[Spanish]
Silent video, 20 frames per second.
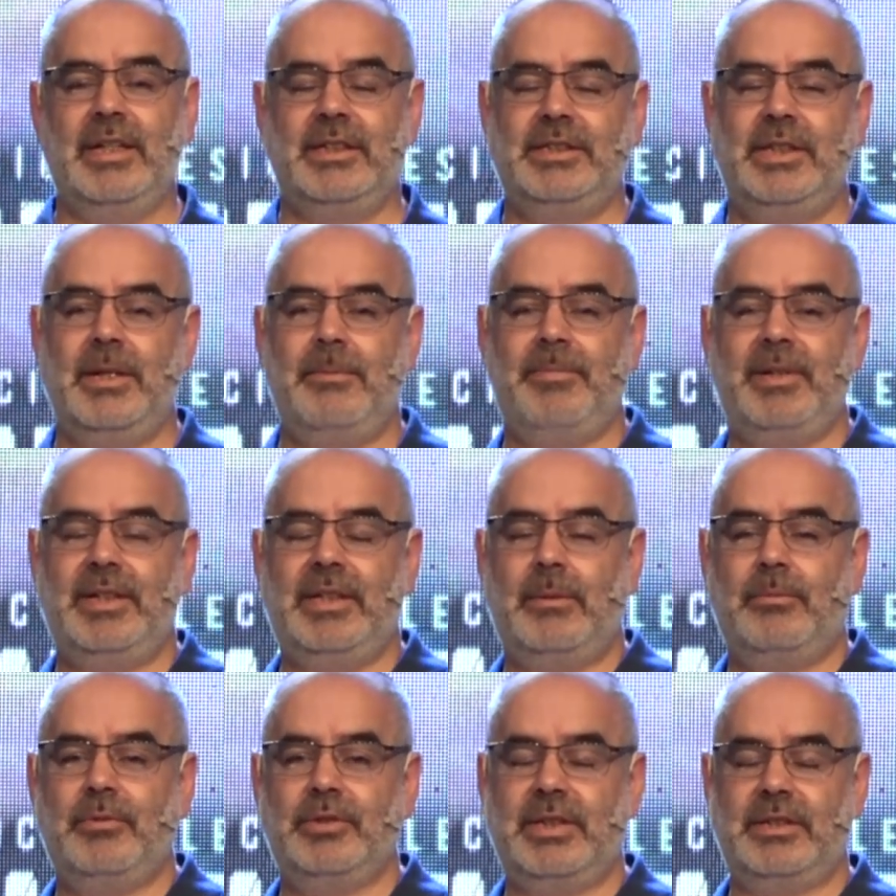siempre
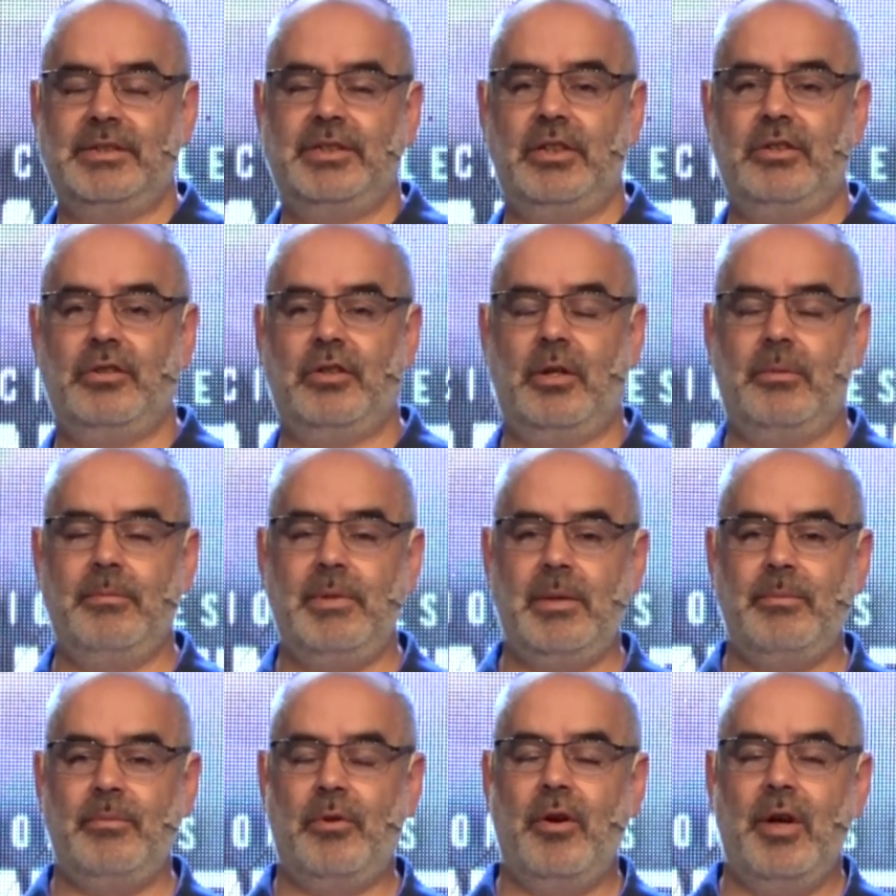estamos haciendo lo
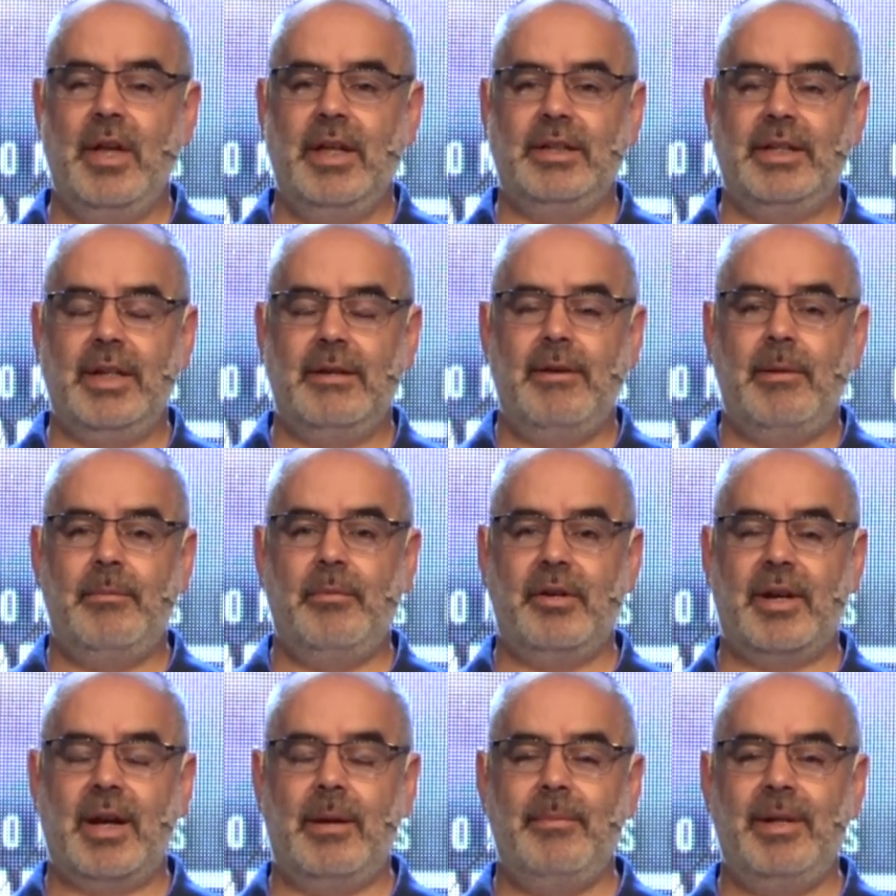mismo,
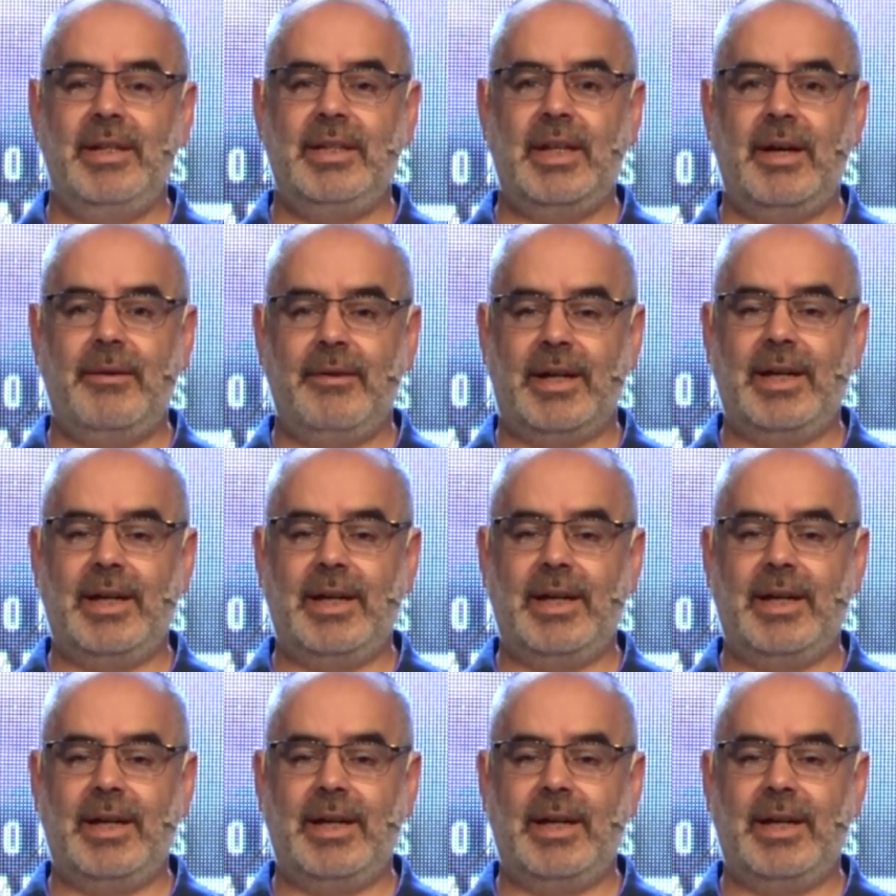debemos realmente